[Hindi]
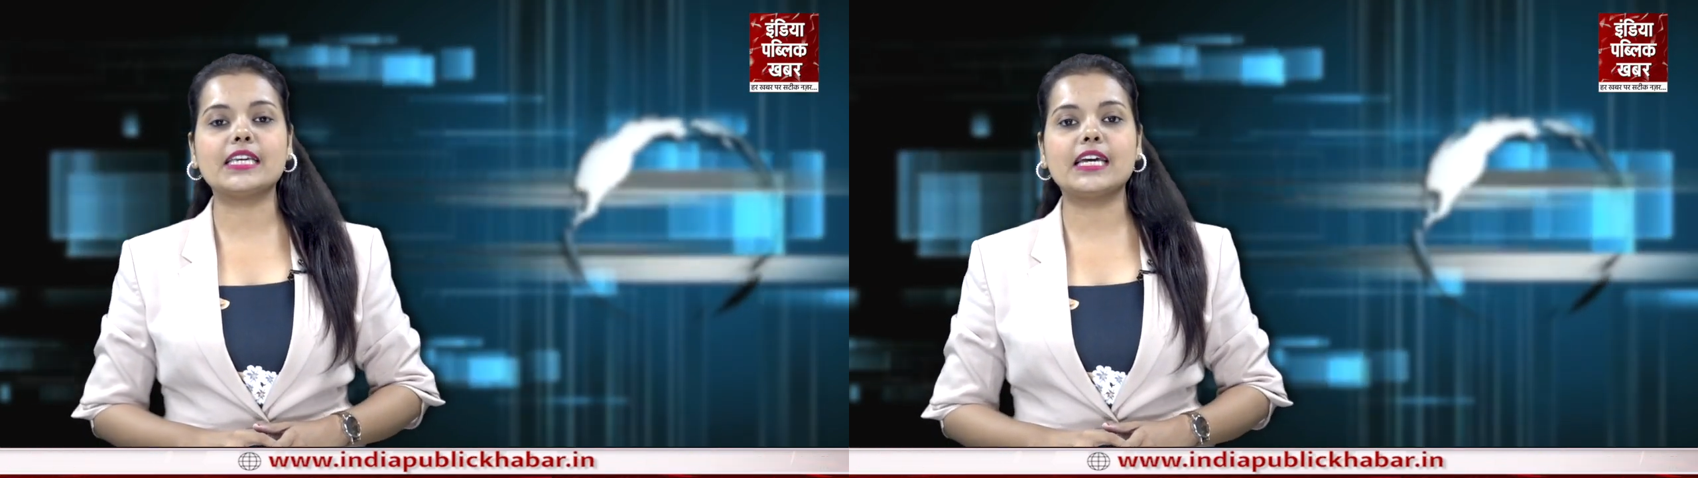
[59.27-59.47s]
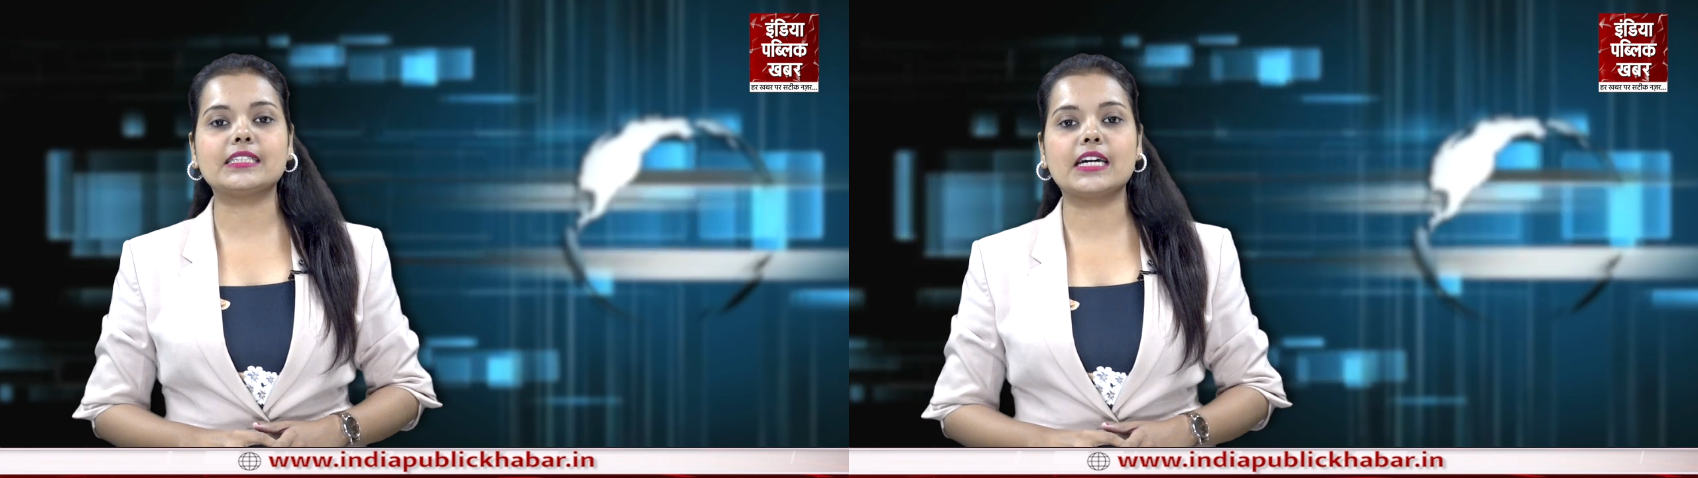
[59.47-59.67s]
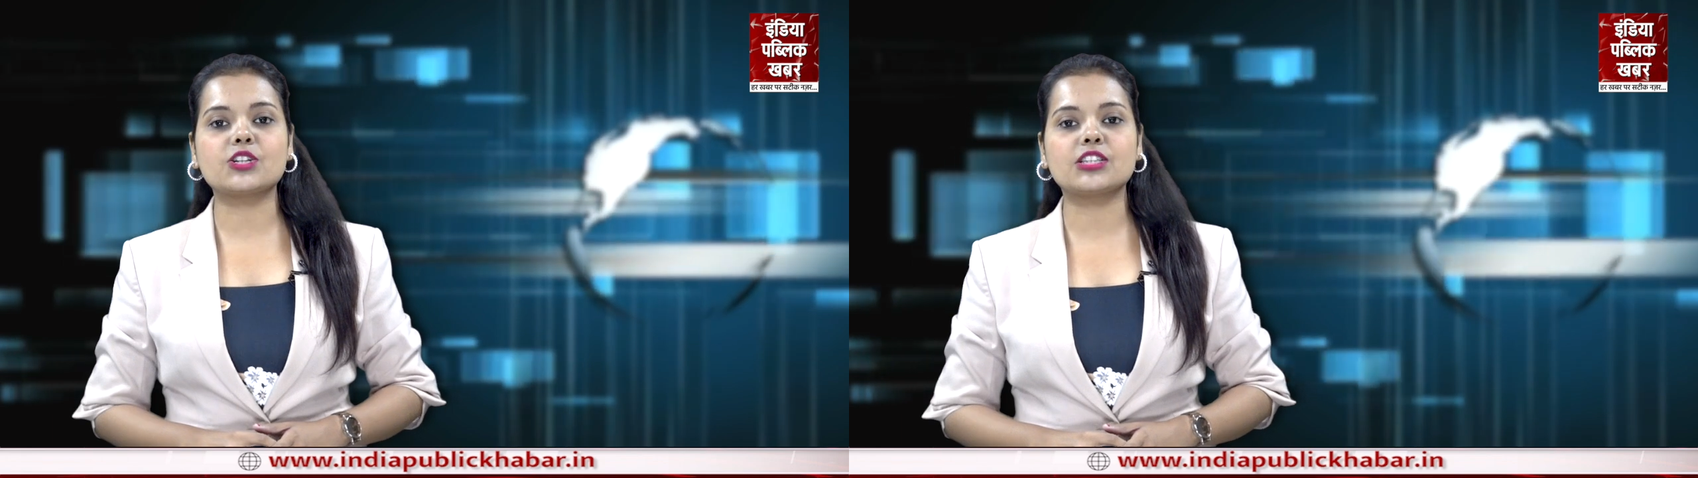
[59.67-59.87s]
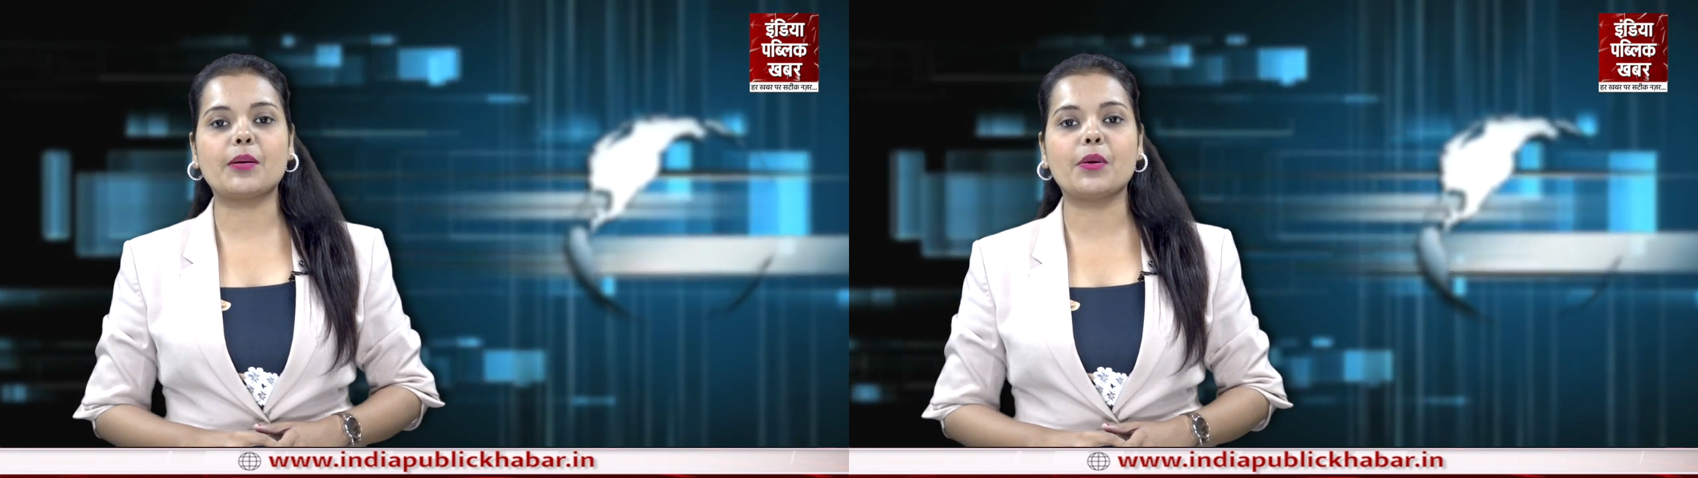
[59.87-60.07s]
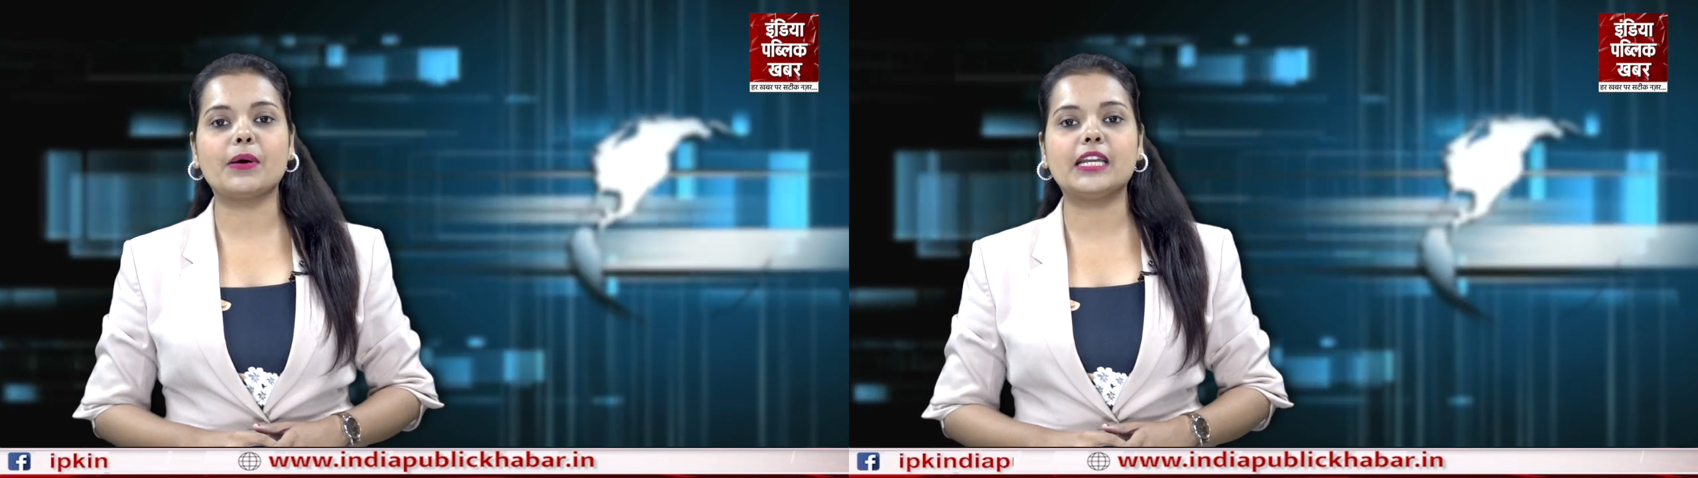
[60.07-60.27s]
की
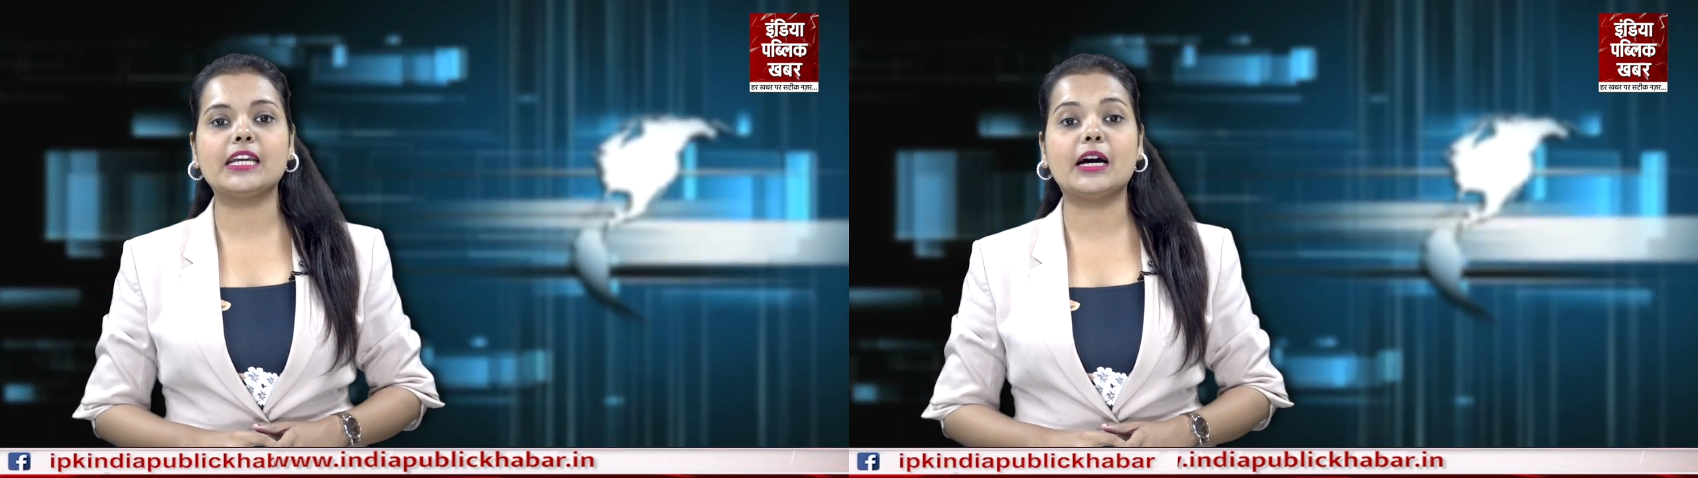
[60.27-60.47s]
अध्यक्षता में बनी